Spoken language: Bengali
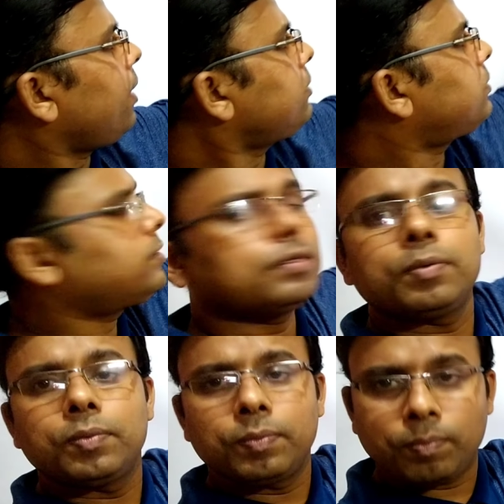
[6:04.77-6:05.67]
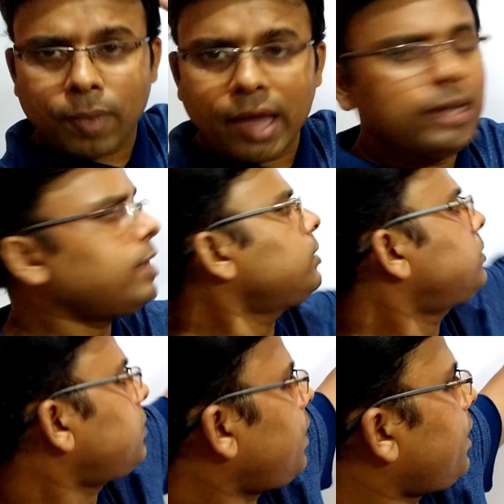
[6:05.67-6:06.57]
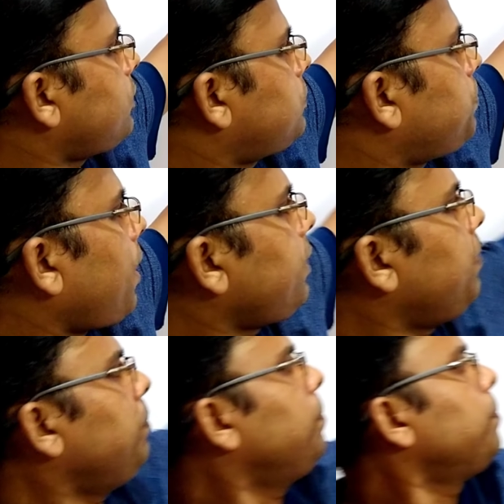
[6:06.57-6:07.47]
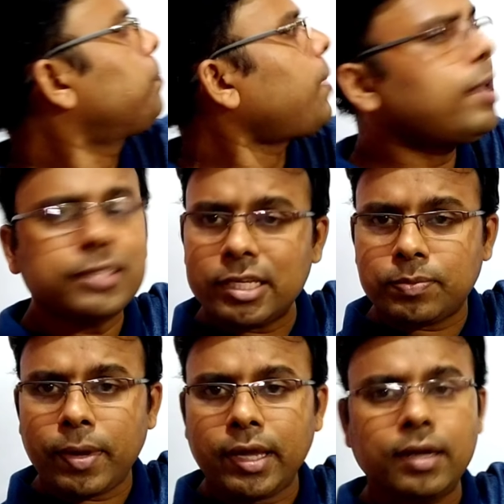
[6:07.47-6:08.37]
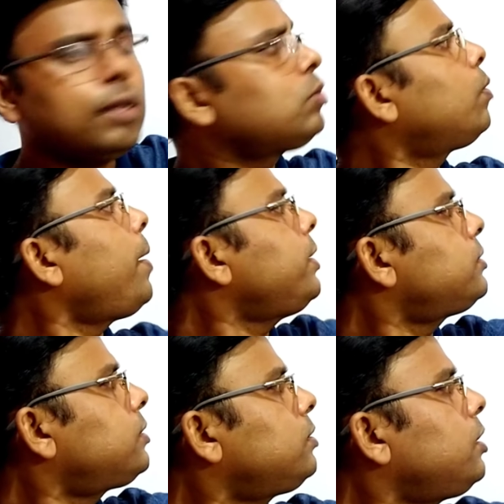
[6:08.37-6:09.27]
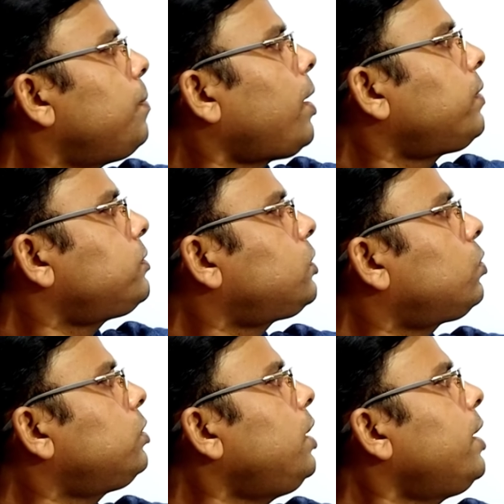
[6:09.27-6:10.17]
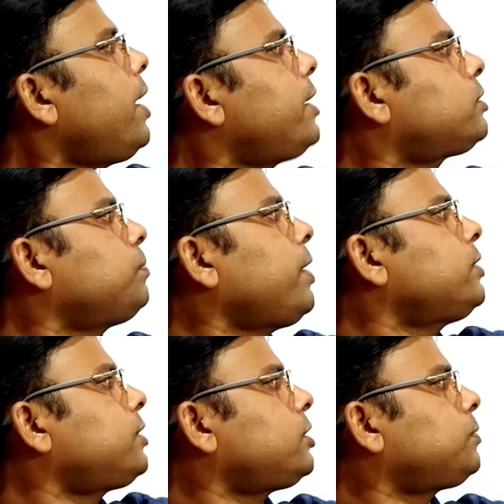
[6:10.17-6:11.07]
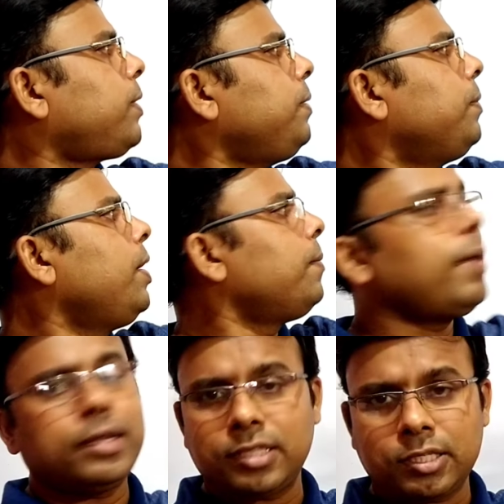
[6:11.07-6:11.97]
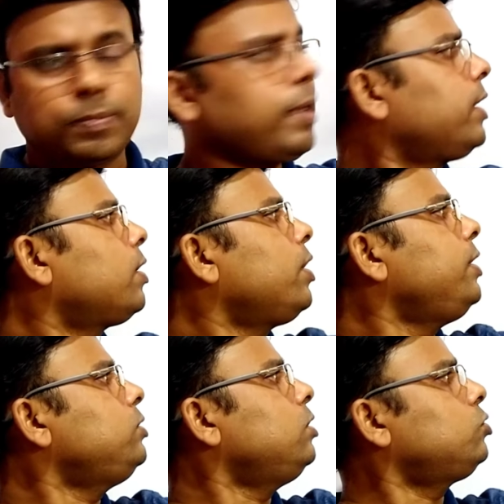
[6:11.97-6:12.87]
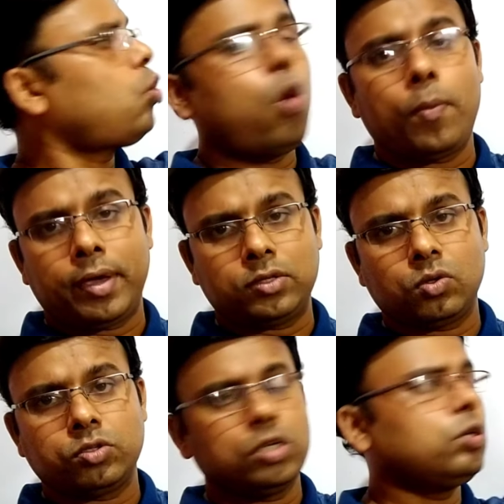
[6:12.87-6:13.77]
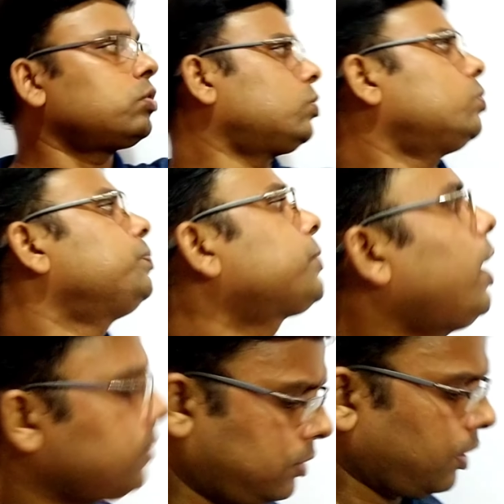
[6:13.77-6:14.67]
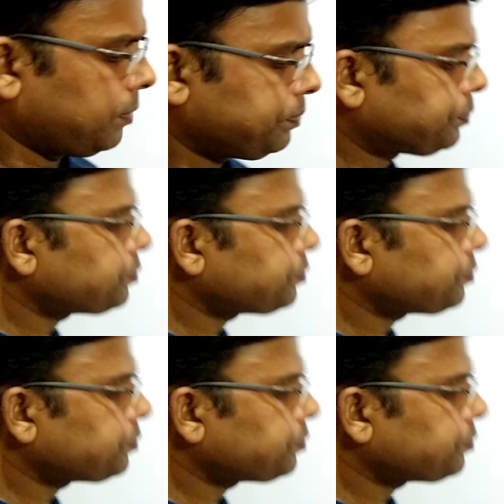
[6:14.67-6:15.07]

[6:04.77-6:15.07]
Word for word: এস মাইনাস এস বাই এম প্লাস এস বাই এন তো মাইনাসটা দিয়ে মাল্টিপ্লিকেশন করে দিলে এস মাইনাস এস বাই এম মাইনাস এস বাই এন এই যে সমবেগে চলছে কতটুকু আচ্ছা